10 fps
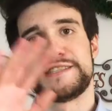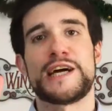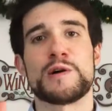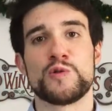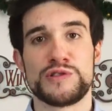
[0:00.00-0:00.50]

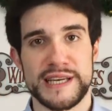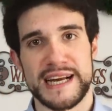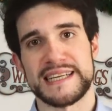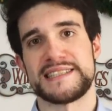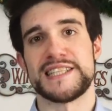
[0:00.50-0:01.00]
Ciao a tutti
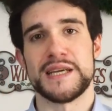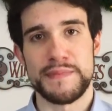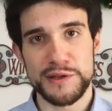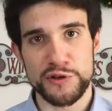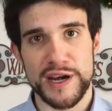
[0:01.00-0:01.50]
ragazzi e
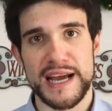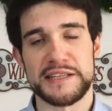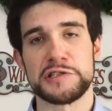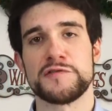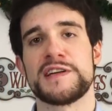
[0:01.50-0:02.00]

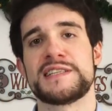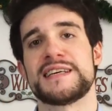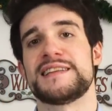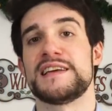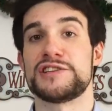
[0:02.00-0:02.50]
bentornati su Frist
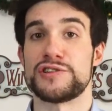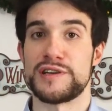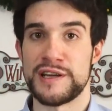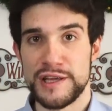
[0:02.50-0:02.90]
Addiction.